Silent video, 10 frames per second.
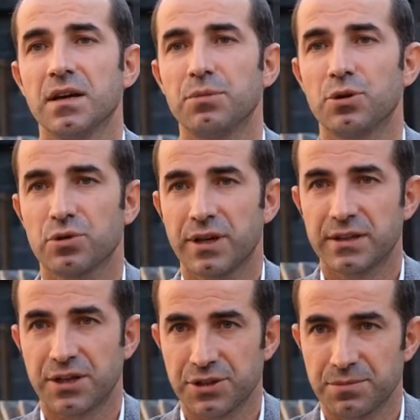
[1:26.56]
bir noktaya
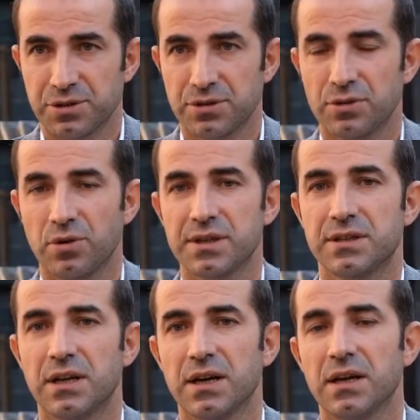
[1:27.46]
taşınmıştı.
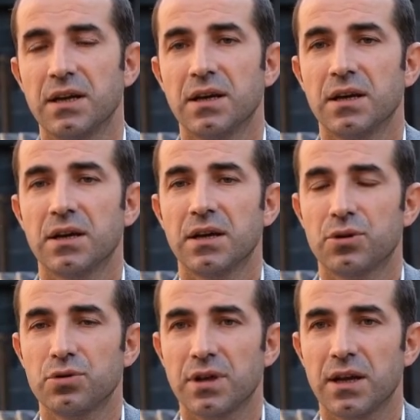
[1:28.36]
Dolayısıyla
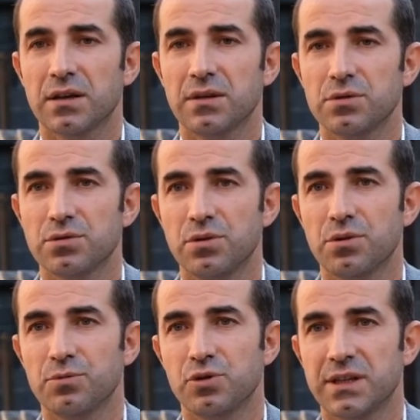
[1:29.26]
Kürt halkının
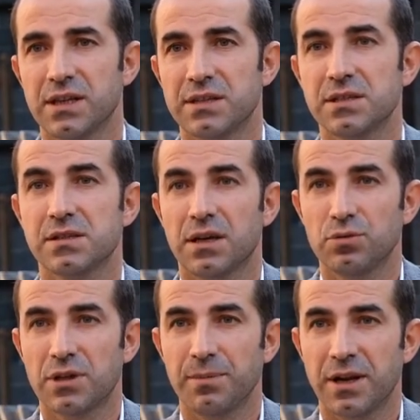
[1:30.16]
özgürlük mücadelesi statü
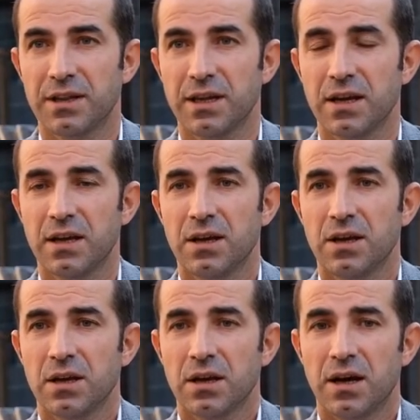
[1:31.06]
temelinde
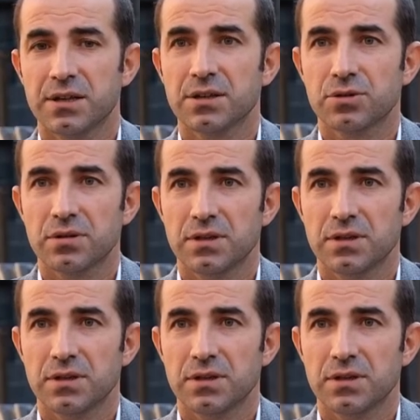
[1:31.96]
artık